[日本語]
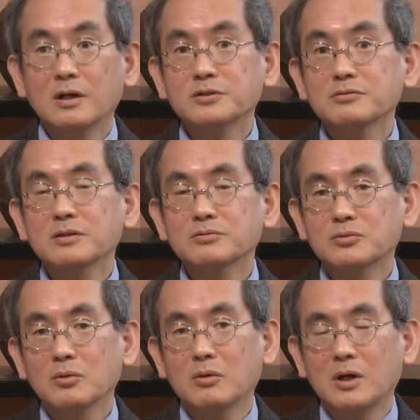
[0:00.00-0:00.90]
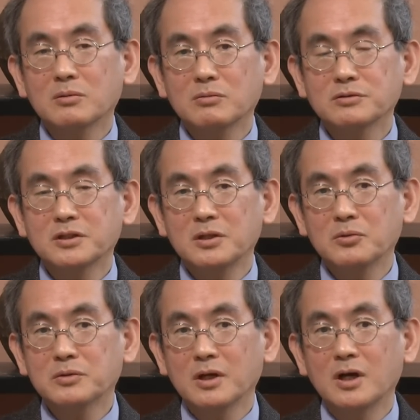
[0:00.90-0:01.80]
発想でいくと、うん、各国勢
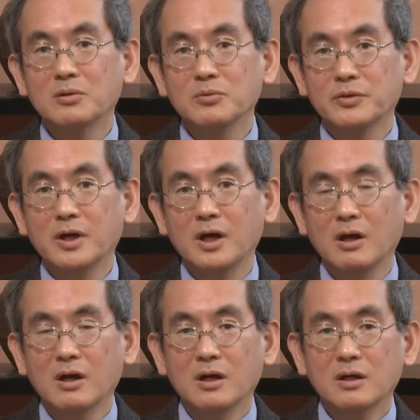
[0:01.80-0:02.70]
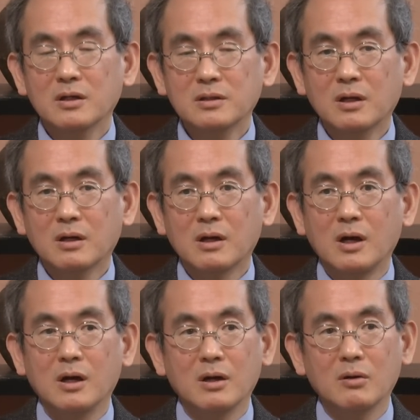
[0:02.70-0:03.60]
力圏があるので、はい、だか
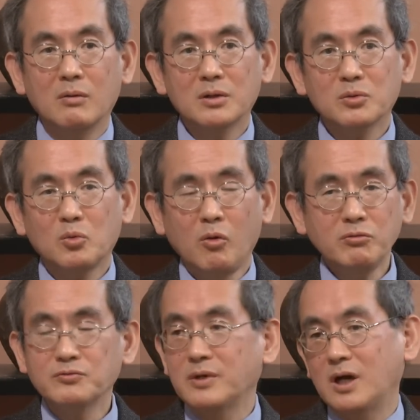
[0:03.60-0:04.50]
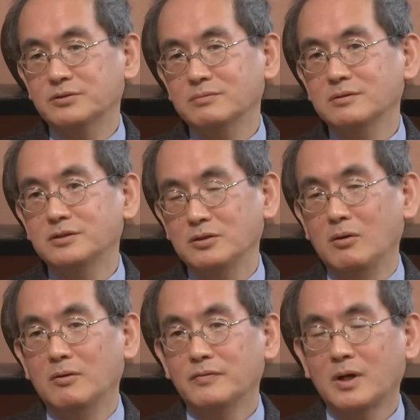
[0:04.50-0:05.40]
ら割と古風な発想ですよ。
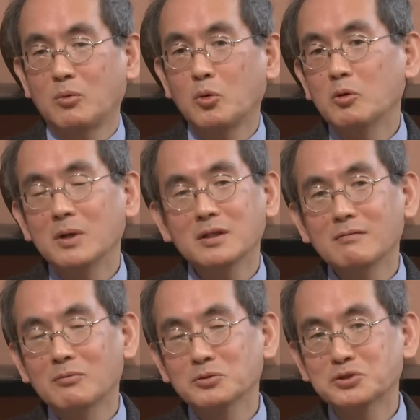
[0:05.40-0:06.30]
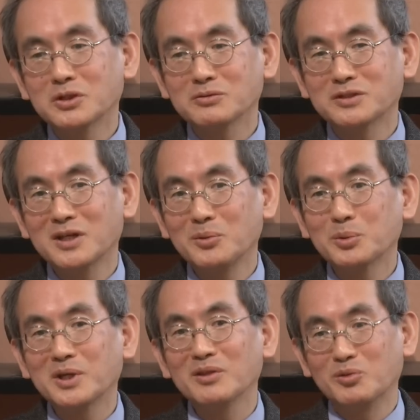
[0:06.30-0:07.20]
だからここまではロシアの勢
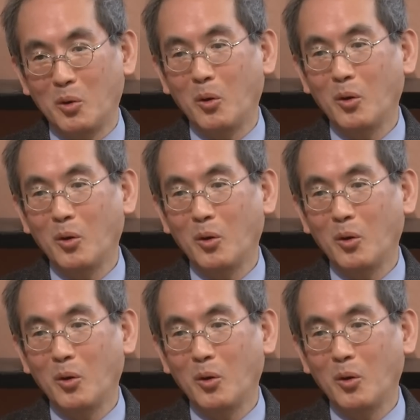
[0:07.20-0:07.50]
力圏と、うん、